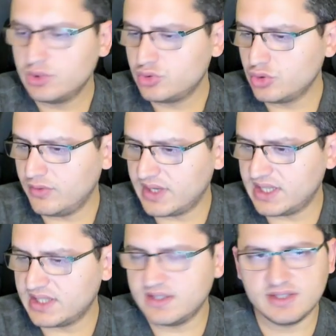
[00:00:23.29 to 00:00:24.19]
Çünkü
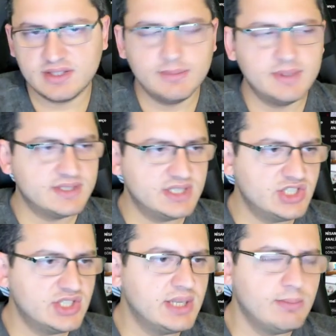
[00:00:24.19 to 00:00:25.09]
vakit kısıtlı, biraz
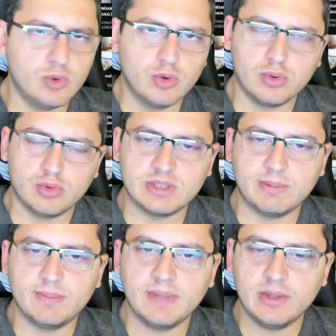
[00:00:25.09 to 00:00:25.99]
işlerim yoğun o
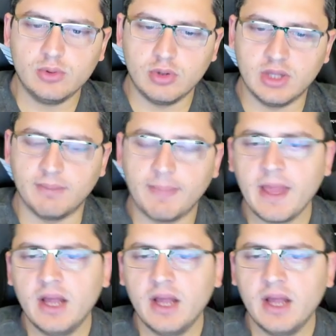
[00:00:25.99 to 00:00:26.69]
sebepten dolayı.